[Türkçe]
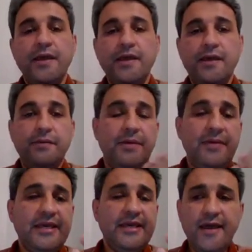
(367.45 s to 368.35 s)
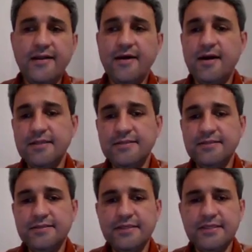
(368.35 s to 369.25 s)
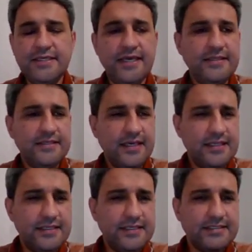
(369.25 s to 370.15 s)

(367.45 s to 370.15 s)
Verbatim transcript: E, bebek her ağladığında kendi kendine